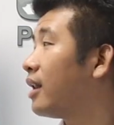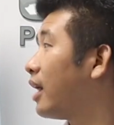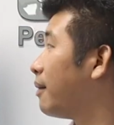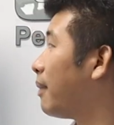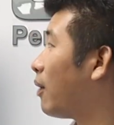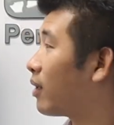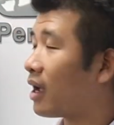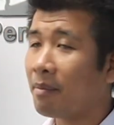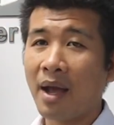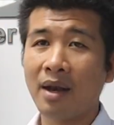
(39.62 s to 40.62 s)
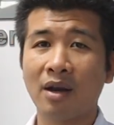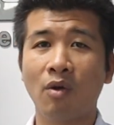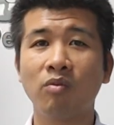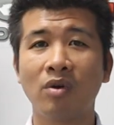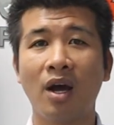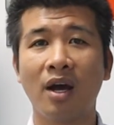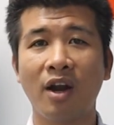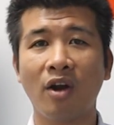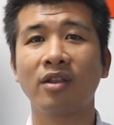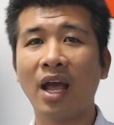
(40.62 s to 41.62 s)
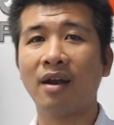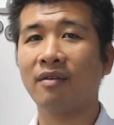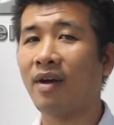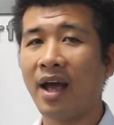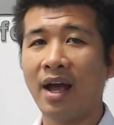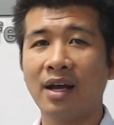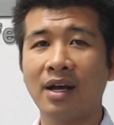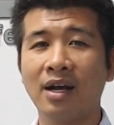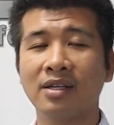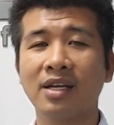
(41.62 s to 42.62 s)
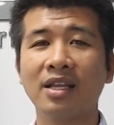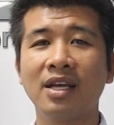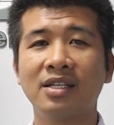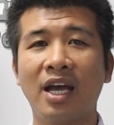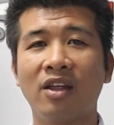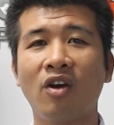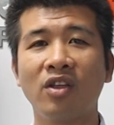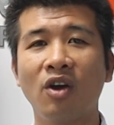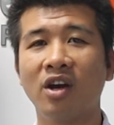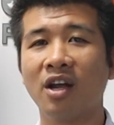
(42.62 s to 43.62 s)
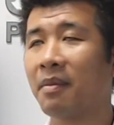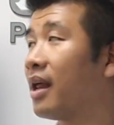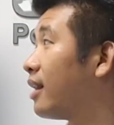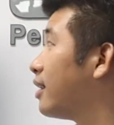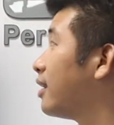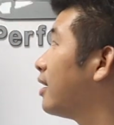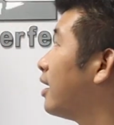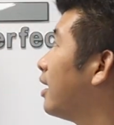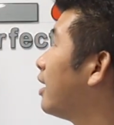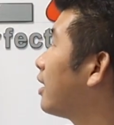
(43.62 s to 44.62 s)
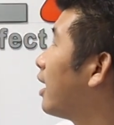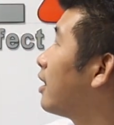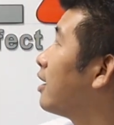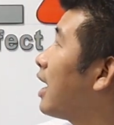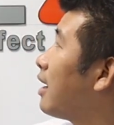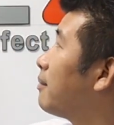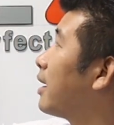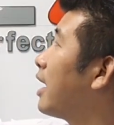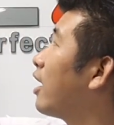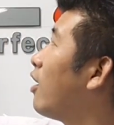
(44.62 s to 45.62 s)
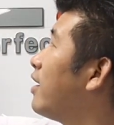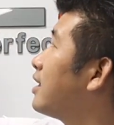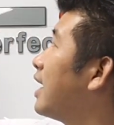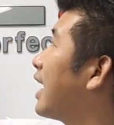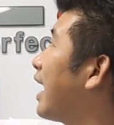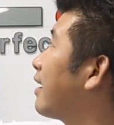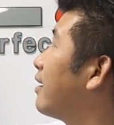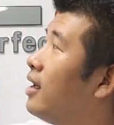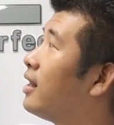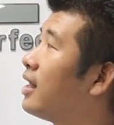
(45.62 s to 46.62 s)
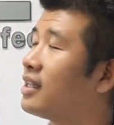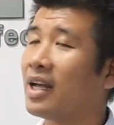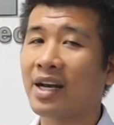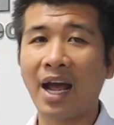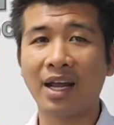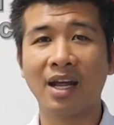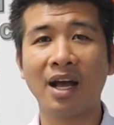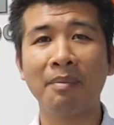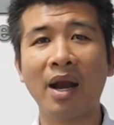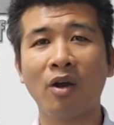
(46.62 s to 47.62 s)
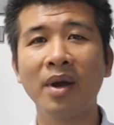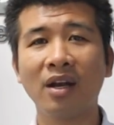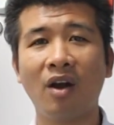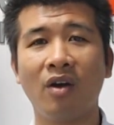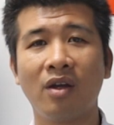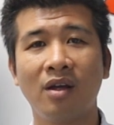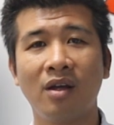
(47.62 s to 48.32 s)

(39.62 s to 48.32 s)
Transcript: Thì mong các bạn cũng đón nhận và sẽ chia sẻ cho nhiều người được biết. Thì thứ nhất, mình đang nói về sàn gạch. Thì sàn gạch thì các bạn cũng biết rồi,